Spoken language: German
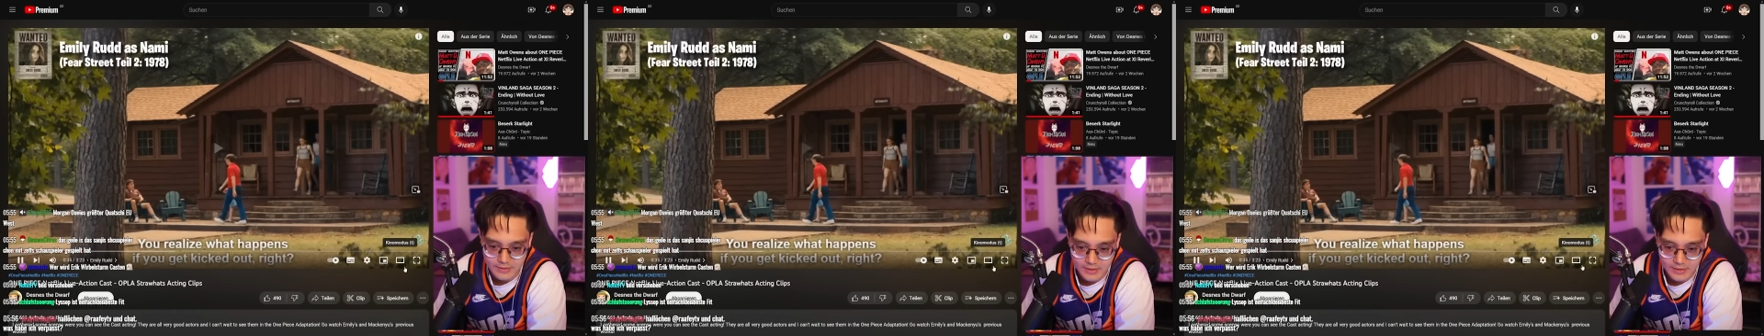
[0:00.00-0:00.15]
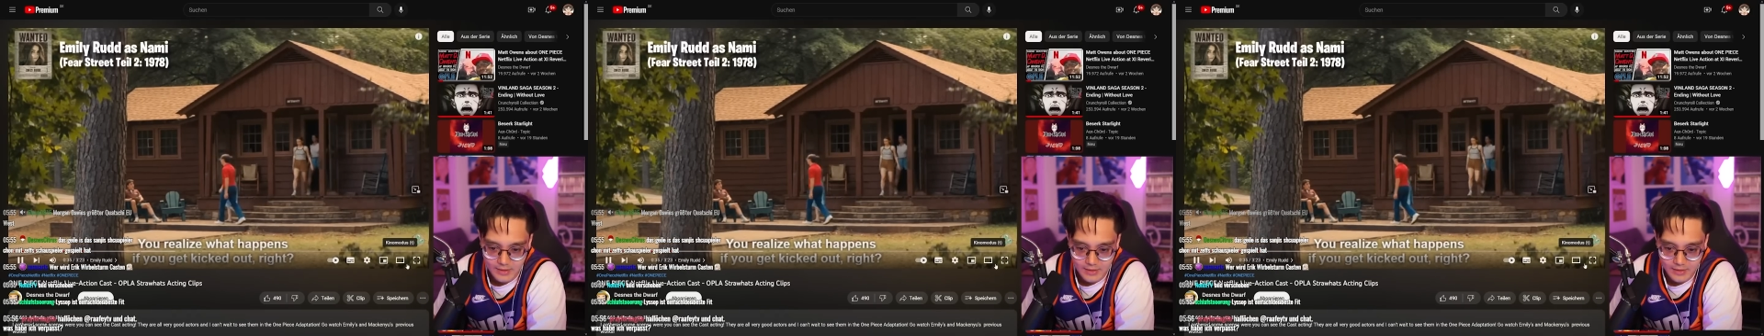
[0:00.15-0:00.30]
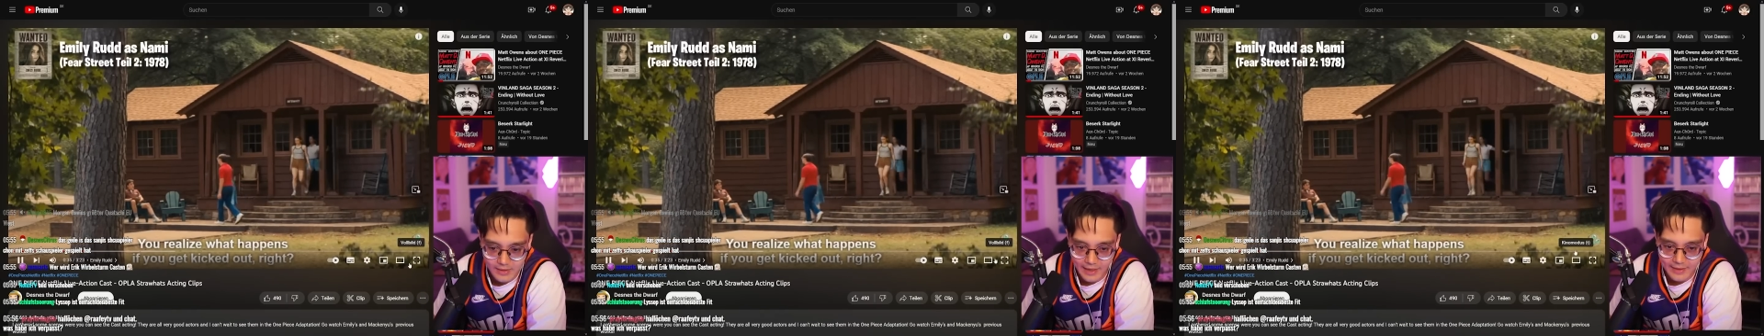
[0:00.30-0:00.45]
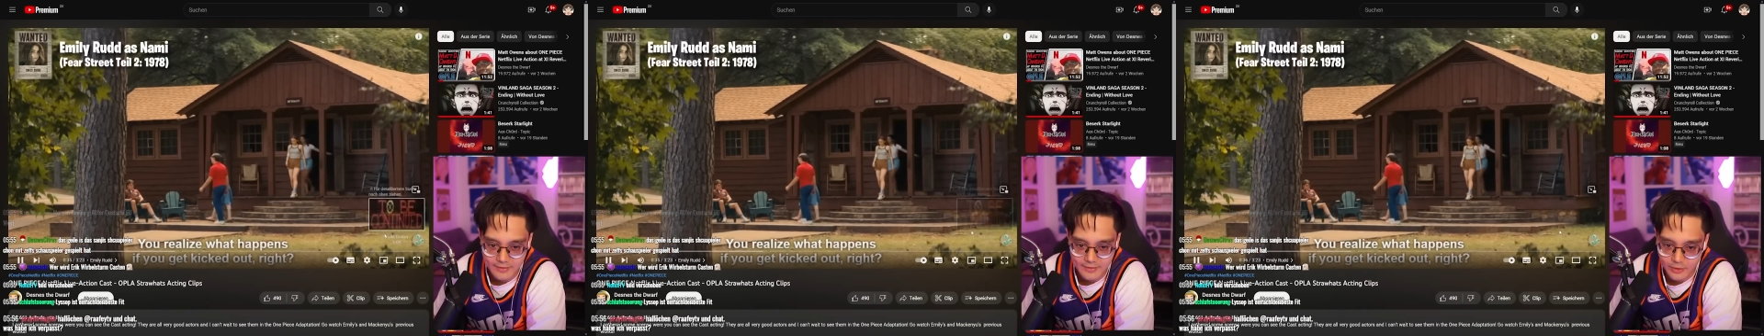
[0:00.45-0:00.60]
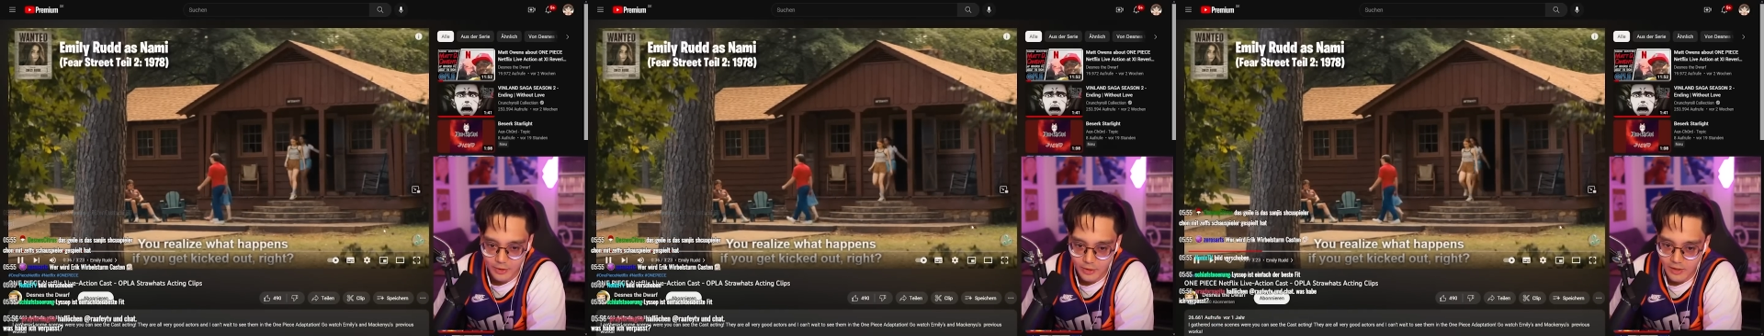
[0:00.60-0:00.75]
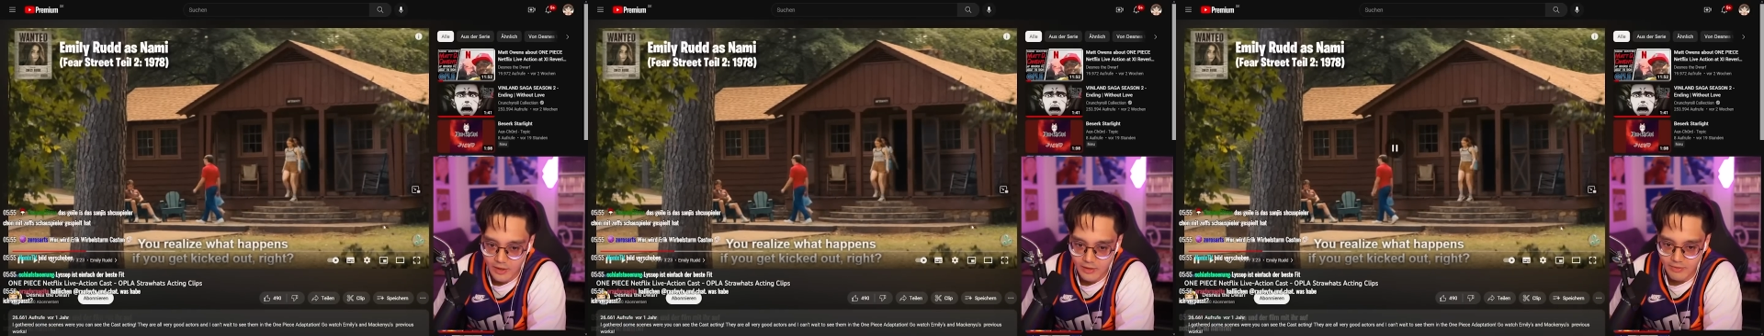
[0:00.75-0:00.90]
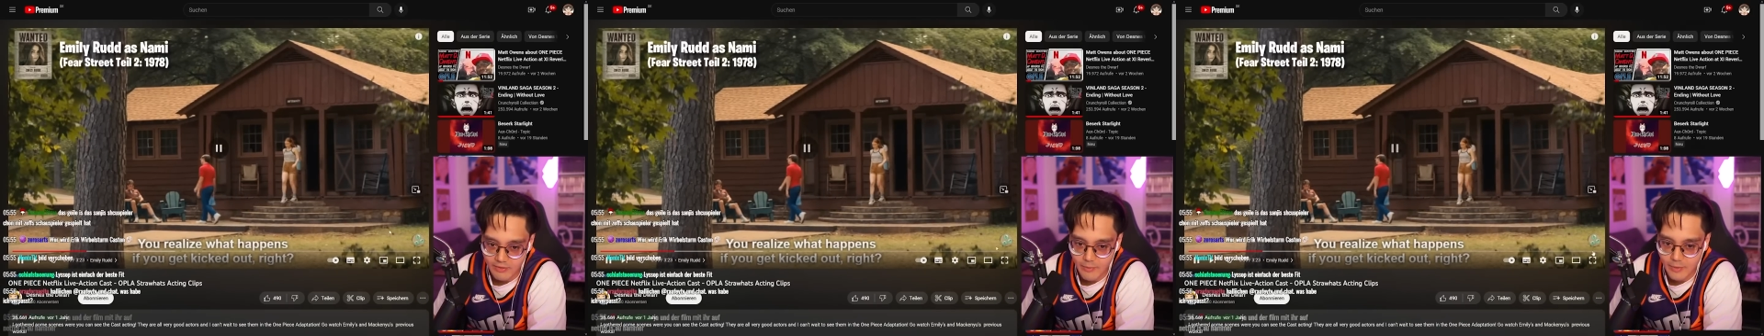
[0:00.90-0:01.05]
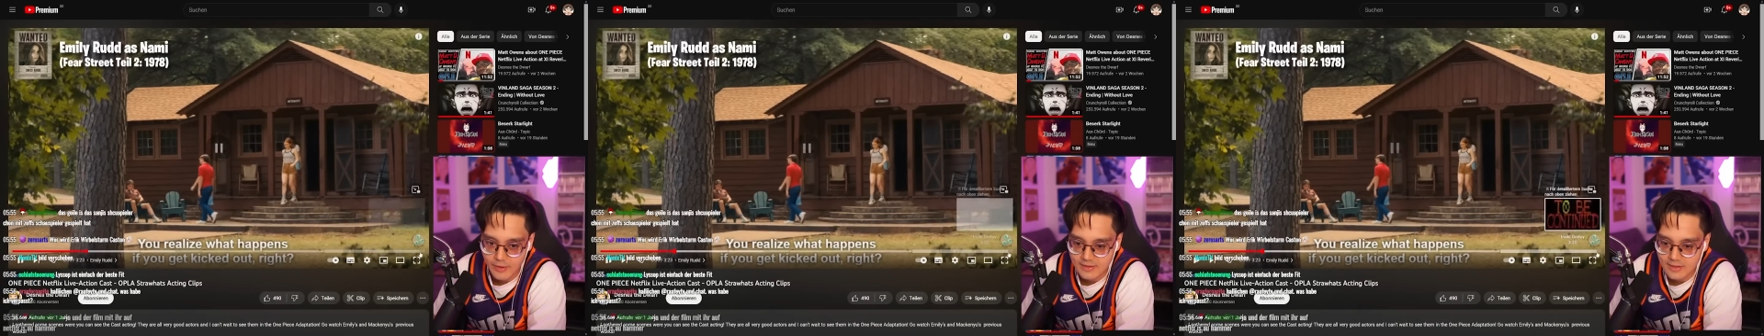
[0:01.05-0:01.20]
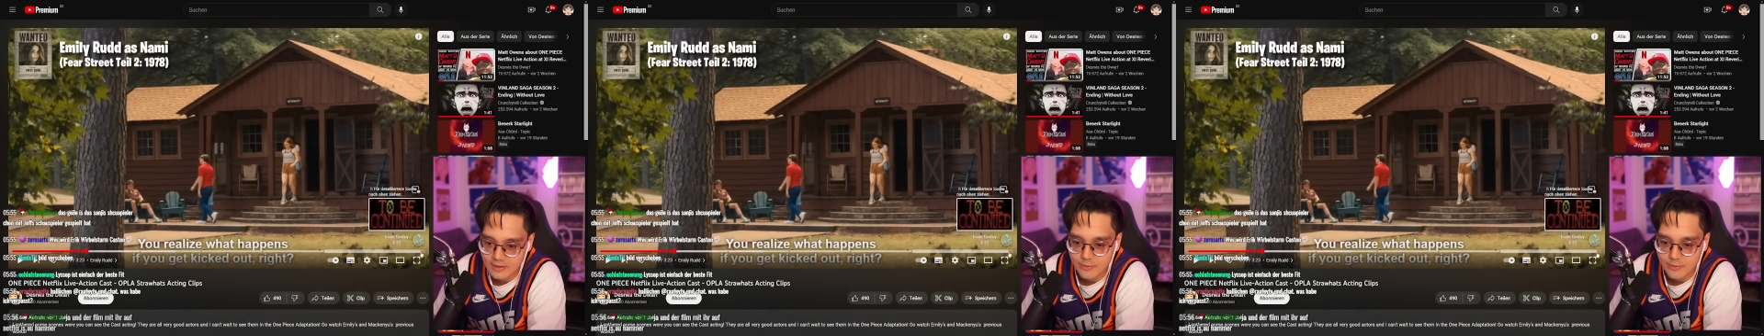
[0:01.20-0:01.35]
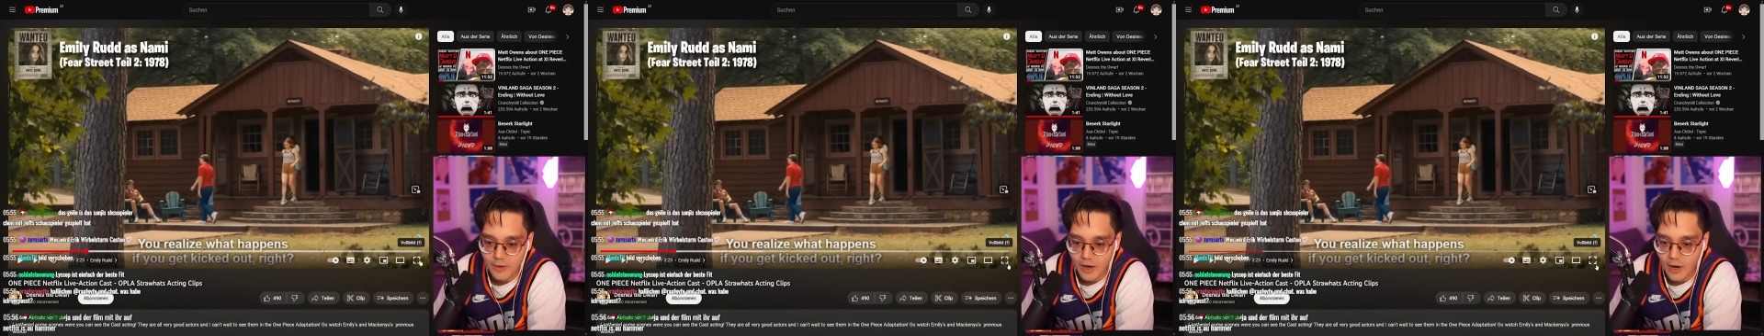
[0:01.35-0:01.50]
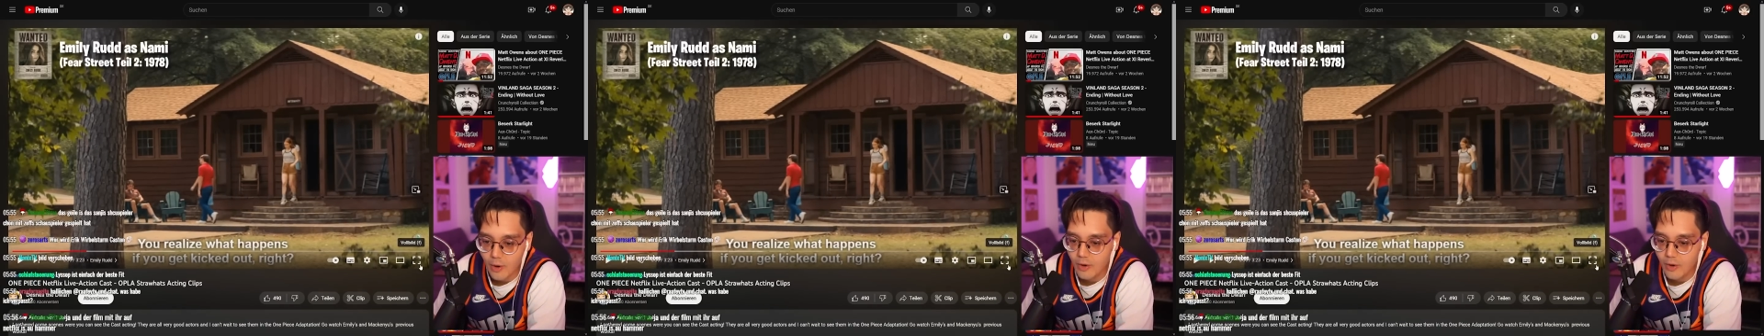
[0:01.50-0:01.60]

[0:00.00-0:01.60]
Oh, also, wenn wir uns drüber,